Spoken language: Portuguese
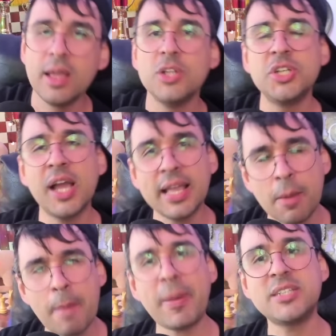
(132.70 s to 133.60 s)
de ganhar
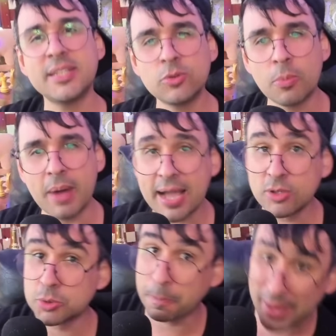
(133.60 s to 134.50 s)
uma partida do
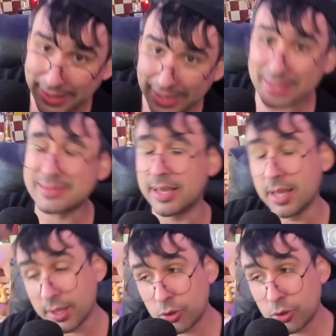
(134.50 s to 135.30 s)
Magnus. Parece